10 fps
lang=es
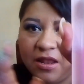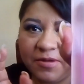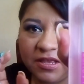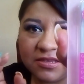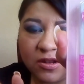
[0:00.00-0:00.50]

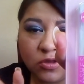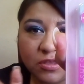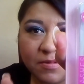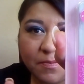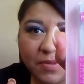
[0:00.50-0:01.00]
la verdad es que no
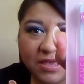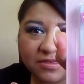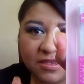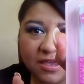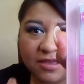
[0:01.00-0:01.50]
se ven
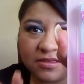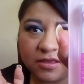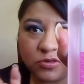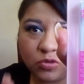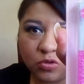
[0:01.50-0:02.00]

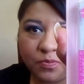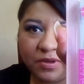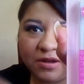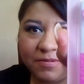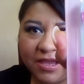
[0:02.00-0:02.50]
plásticas,
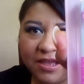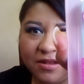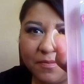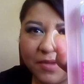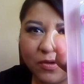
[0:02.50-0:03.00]
súper
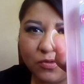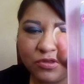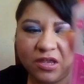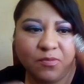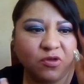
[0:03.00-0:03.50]
bien, me
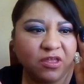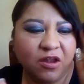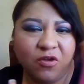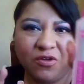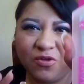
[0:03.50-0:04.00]
gusta el
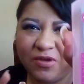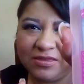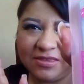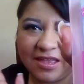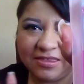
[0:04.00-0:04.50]
modelo, no
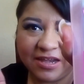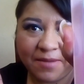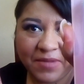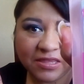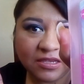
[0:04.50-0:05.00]
es tan
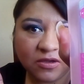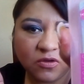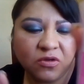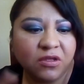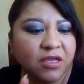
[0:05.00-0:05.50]

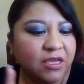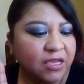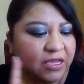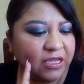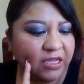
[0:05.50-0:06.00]
dramático
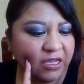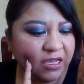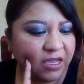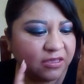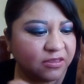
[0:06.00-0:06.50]

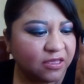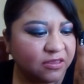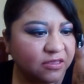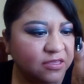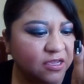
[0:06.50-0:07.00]
y
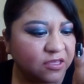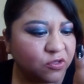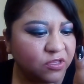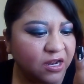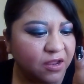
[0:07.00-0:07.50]
estas dicen que
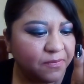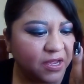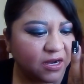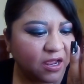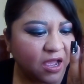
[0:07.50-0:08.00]
son de la
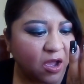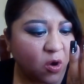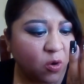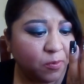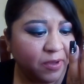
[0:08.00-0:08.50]

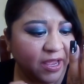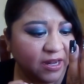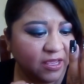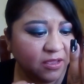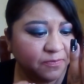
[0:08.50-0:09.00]
marca
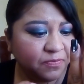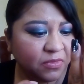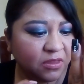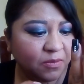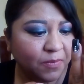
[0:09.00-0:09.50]
Oveli,
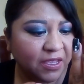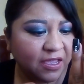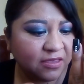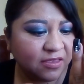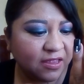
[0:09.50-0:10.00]

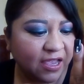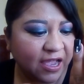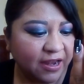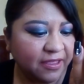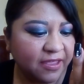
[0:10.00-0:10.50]
belleza de
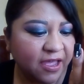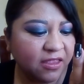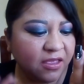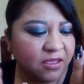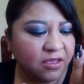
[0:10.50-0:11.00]

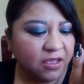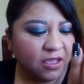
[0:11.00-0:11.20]
calidad.